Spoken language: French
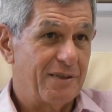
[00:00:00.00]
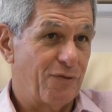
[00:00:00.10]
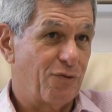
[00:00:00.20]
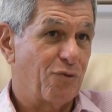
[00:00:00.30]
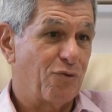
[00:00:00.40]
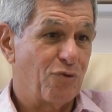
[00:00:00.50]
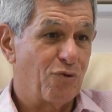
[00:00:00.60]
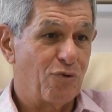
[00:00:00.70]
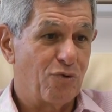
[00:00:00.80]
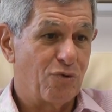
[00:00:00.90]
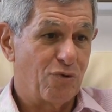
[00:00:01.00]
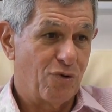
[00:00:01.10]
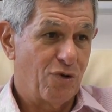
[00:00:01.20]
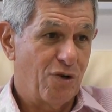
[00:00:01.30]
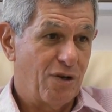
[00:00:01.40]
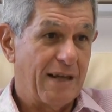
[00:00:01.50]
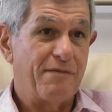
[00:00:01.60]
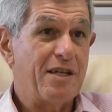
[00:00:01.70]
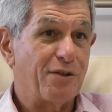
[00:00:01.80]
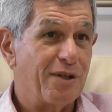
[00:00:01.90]
ce que
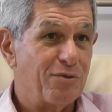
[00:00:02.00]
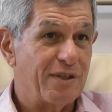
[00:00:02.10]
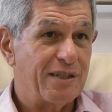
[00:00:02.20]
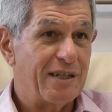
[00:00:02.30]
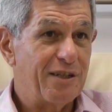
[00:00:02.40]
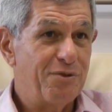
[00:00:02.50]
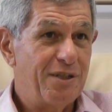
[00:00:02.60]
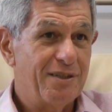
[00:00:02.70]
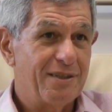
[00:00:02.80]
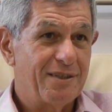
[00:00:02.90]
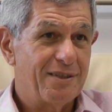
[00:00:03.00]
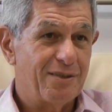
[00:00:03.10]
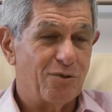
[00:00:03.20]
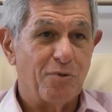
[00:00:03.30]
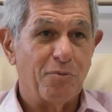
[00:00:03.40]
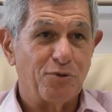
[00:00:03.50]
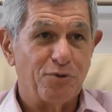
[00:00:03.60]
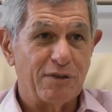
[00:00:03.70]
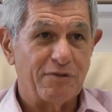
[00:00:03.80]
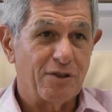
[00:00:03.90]
l'avenir de la Nouvelle-Calédonie, au moment
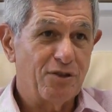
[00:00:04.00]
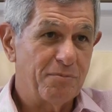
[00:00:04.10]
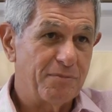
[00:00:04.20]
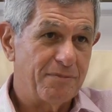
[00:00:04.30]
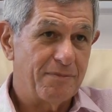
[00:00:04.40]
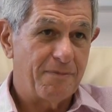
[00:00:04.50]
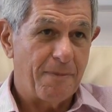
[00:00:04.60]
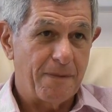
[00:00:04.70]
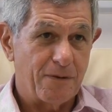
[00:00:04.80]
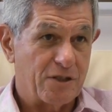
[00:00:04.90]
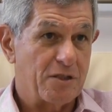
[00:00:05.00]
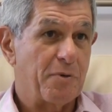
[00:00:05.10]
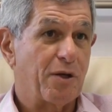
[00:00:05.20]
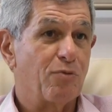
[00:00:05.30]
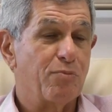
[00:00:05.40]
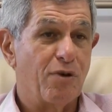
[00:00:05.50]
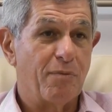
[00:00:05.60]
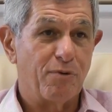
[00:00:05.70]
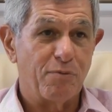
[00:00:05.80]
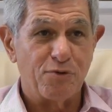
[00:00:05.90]
du référendum, J'espère qu'on
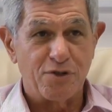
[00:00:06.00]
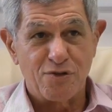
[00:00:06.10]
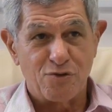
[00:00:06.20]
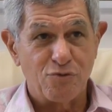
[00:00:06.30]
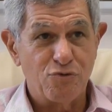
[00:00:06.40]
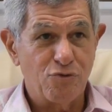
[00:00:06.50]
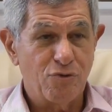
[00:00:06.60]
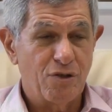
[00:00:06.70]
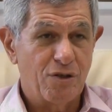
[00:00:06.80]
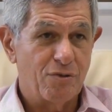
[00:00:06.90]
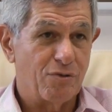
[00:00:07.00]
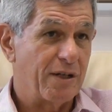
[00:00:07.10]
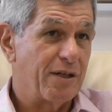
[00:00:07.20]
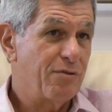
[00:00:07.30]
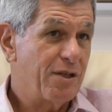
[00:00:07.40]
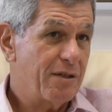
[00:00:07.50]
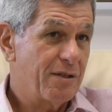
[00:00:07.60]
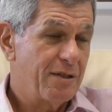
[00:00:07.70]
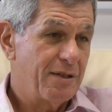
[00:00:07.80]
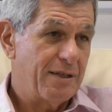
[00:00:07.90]
pourra proposer une solution aux Calédoniens.
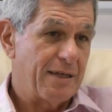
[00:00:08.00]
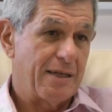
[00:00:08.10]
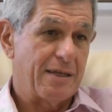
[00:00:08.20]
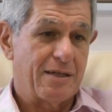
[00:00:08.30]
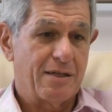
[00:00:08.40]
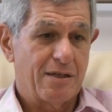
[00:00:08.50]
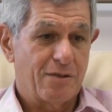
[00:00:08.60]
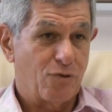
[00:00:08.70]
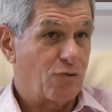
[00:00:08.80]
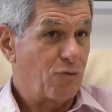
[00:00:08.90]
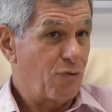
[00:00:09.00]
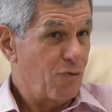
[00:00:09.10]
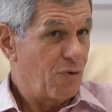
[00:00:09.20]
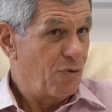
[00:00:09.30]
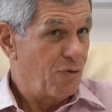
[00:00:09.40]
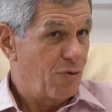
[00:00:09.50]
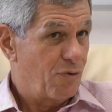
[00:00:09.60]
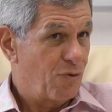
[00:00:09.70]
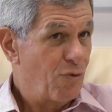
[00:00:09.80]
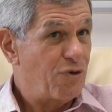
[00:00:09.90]
Et ce sont
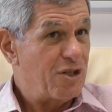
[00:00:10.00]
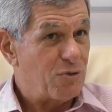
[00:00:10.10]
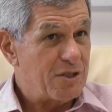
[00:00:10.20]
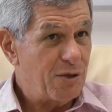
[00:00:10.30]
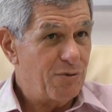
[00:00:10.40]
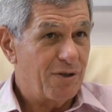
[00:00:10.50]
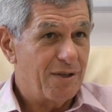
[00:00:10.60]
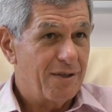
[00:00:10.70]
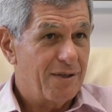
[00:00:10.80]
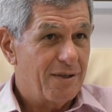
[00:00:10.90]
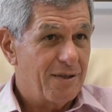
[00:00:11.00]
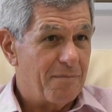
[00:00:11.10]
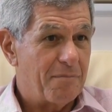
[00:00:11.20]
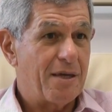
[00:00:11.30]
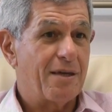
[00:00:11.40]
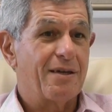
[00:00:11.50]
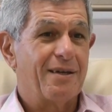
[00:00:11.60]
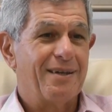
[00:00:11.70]
eux qui choisiront. Mais